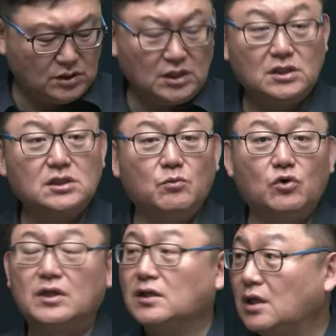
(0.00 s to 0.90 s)
끼지
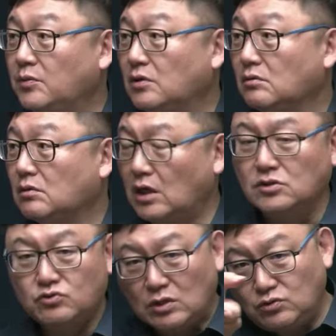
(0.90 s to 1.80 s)
못한다면
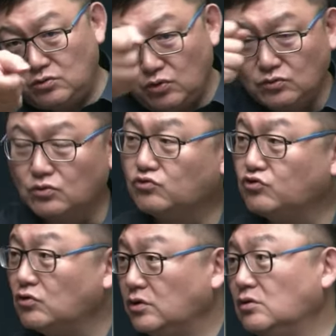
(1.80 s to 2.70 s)
가서 총, 총 쏘고
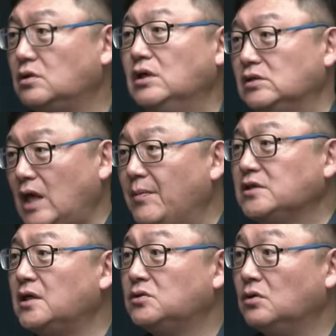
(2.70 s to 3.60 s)
죽이고 이거
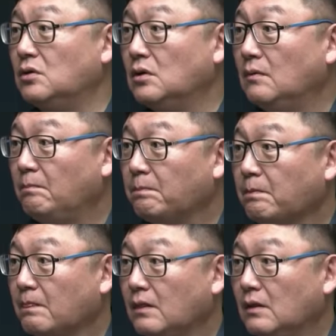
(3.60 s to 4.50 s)
다반사죠.
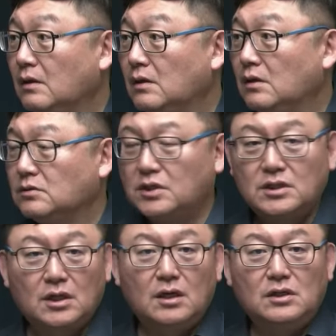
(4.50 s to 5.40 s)
세상에